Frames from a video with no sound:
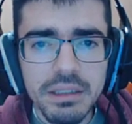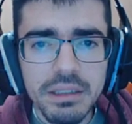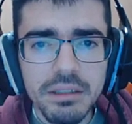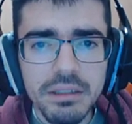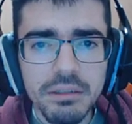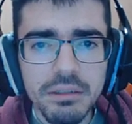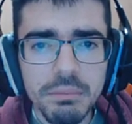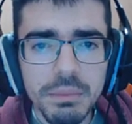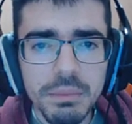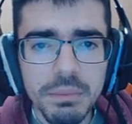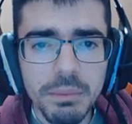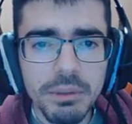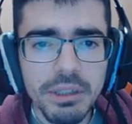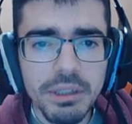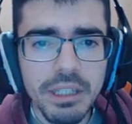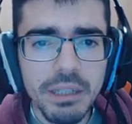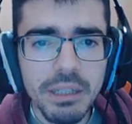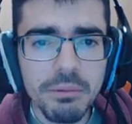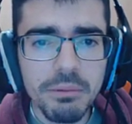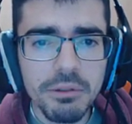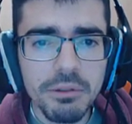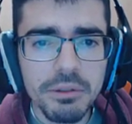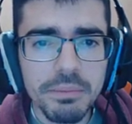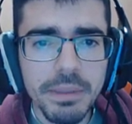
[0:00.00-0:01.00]
Lo mismo
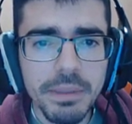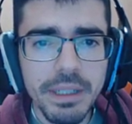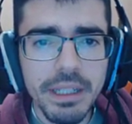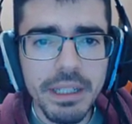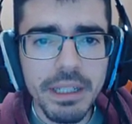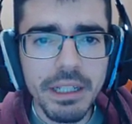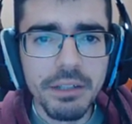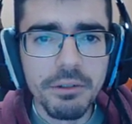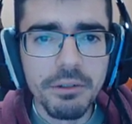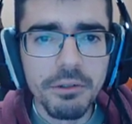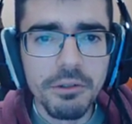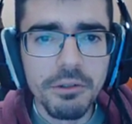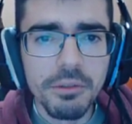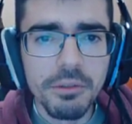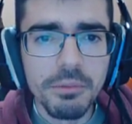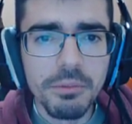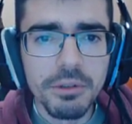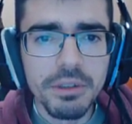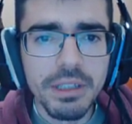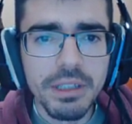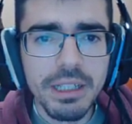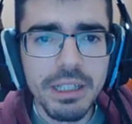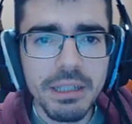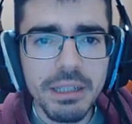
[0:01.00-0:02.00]
tenemos veneno, como
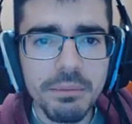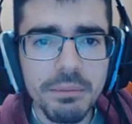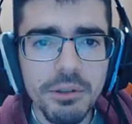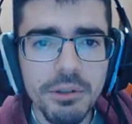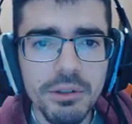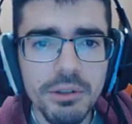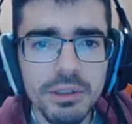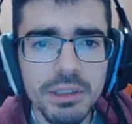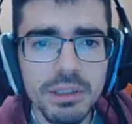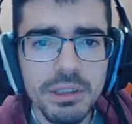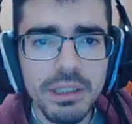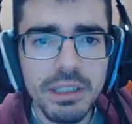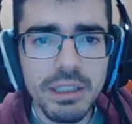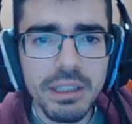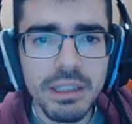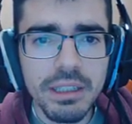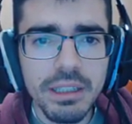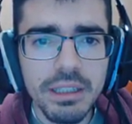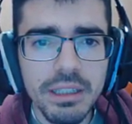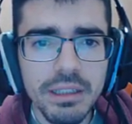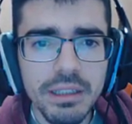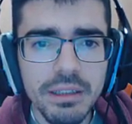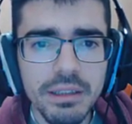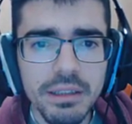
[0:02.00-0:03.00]
tenemos
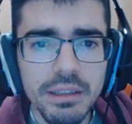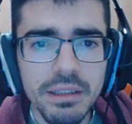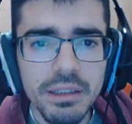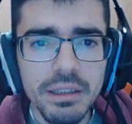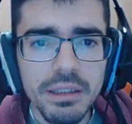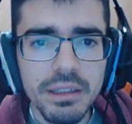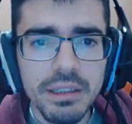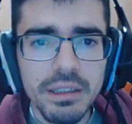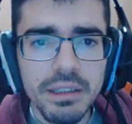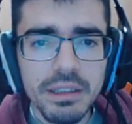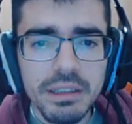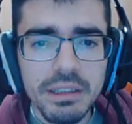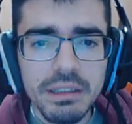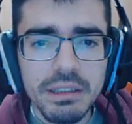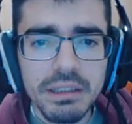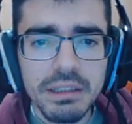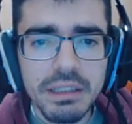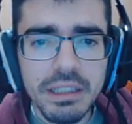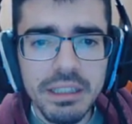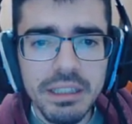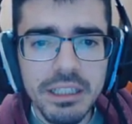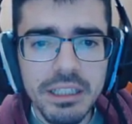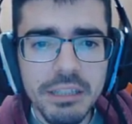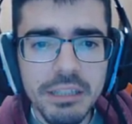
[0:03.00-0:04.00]
eh,
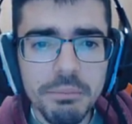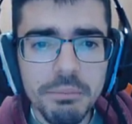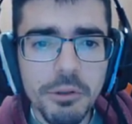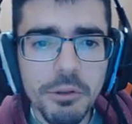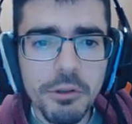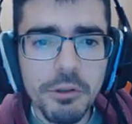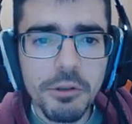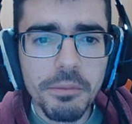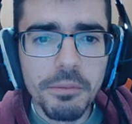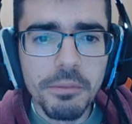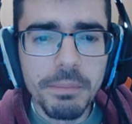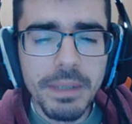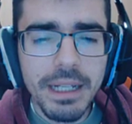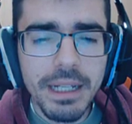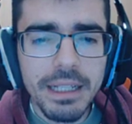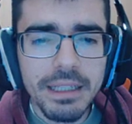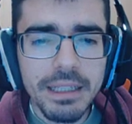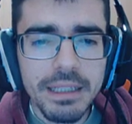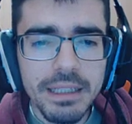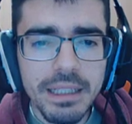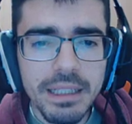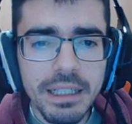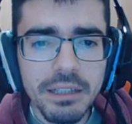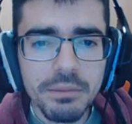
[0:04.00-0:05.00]
de tipo
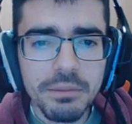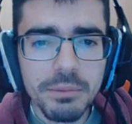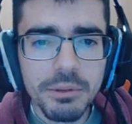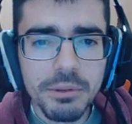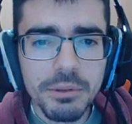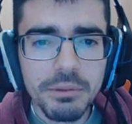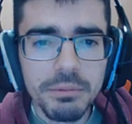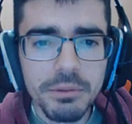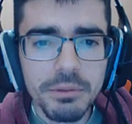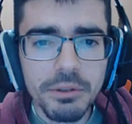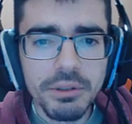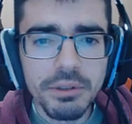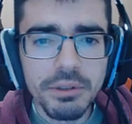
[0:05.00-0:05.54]
planta, como no